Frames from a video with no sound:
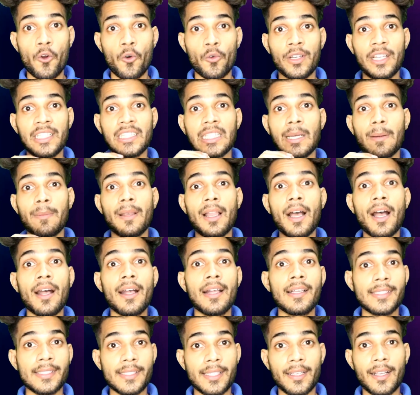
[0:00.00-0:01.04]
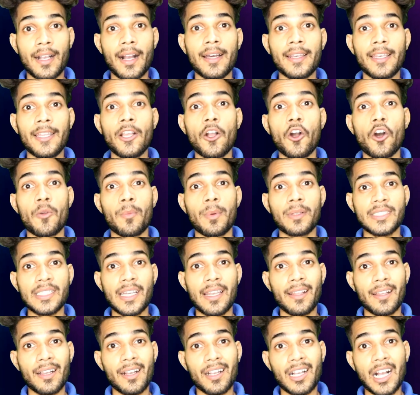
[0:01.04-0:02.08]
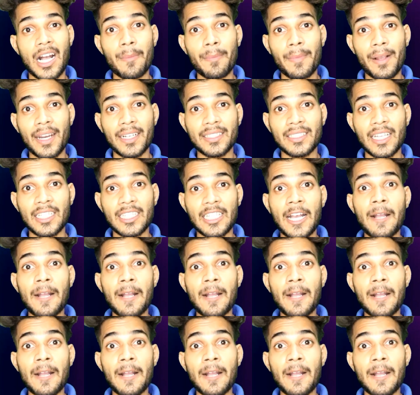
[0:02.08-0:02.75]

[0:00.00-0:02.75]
उन्हें तबला सिखाने और बजाने का काम करता